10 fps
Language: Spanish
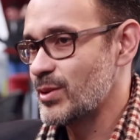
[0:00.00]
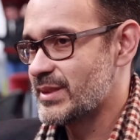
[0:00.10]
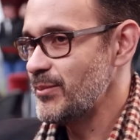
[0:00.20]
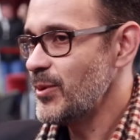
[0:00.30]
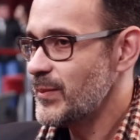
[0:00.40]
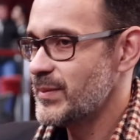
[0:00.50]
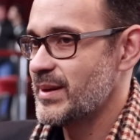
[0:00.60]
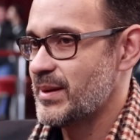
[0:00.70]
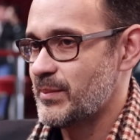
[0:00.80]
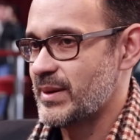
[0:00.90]
último,
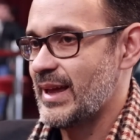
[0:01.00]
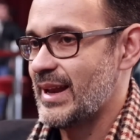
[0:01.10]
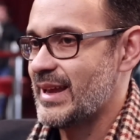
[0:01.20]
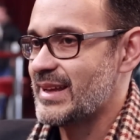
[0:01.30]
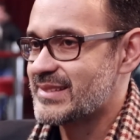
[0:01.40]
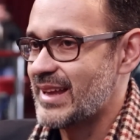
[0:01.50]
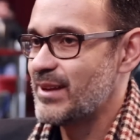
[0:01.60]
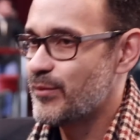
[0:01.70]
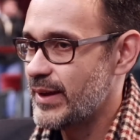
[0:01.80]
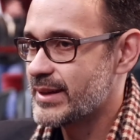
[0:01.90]
¿verdad? está
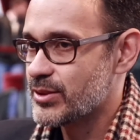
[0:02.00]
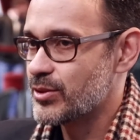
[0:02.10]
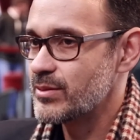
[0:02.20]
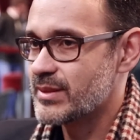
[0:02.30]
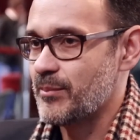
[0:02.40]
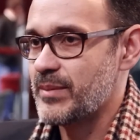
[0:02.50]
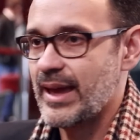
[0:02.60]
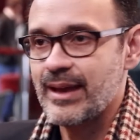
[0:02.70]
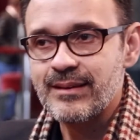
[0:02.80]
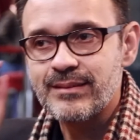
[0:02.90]
el efecto
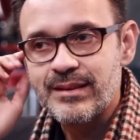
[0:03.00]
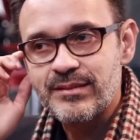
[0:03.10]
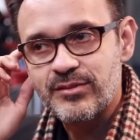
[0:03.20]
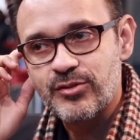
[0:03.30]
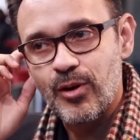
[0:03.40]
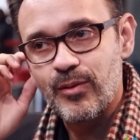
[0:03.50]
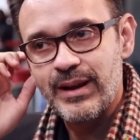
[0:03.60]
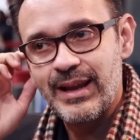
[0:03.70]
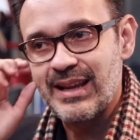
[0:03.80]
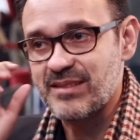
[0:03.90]
también
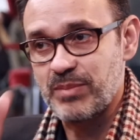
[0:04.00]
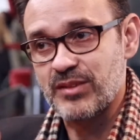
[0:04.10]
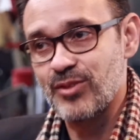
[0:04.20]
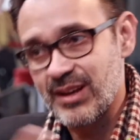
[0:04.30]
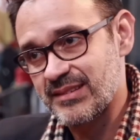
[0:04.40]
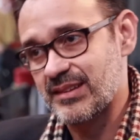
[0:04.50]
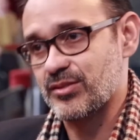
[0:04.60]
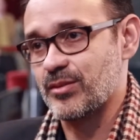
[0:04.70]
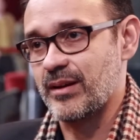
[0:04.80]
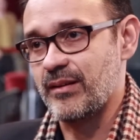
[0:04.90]
sobre las personas que
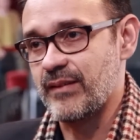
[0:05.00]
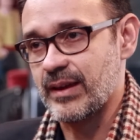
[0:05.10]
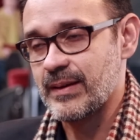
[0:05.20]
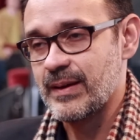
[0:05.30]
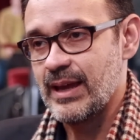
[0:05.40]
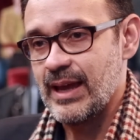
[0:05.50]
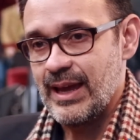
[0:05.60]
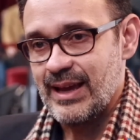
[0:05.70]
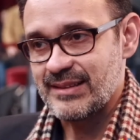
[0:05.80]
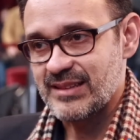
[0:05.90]
sobreviven.
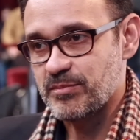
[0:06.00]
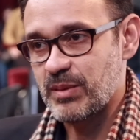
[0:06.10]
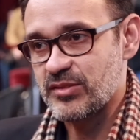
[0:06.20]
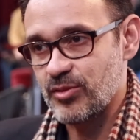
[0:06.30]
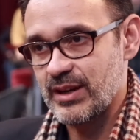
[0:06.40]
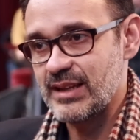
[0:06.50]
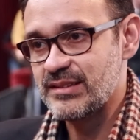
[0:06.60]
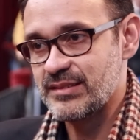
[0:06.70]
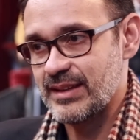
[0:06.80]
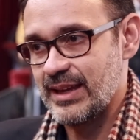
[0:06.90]
Estas
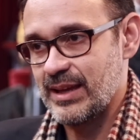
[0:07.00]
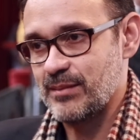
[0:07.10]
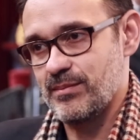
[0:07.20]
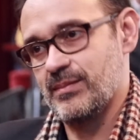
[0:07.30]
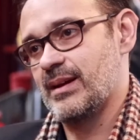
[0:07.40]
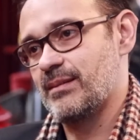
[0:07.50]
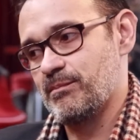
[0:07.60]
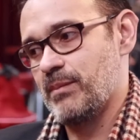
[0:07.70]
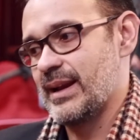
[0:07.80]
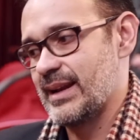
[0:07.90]
personas eh,
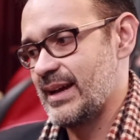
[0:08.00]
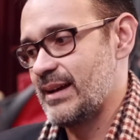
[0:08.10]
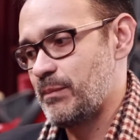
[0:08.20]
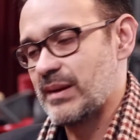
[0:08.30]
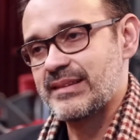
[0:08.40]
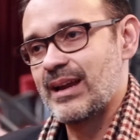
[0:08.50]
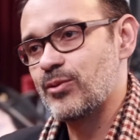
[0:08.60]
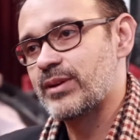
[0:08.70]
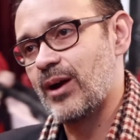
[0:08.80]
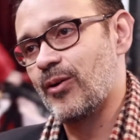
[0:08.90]
van a pasar
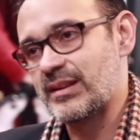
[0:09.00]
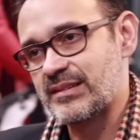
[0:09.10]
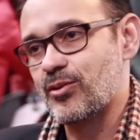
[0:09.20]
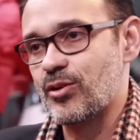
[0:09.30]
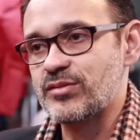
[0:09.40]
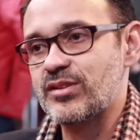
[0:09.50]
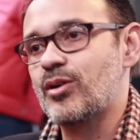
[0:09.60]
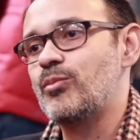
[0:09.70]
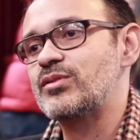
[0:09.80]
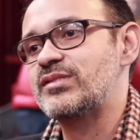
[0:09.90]
lo que ahora se conoce
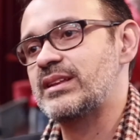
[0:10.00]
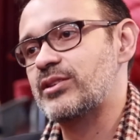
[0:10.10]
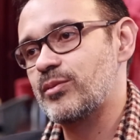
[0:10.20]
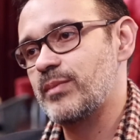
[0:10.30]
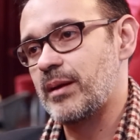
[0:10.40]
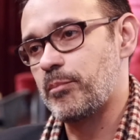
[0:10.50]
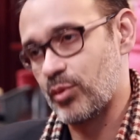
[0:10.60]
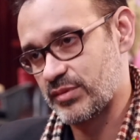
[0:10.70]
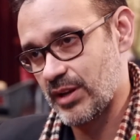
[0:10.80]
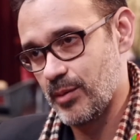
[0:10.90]
como un síndrome
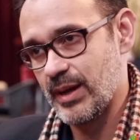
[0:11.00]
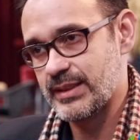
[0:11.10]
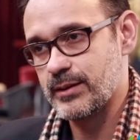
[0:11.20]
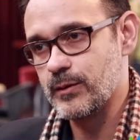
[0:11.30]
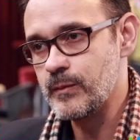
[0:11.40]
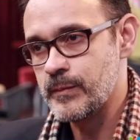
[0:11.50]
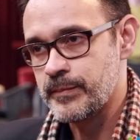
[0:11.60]
postraumático.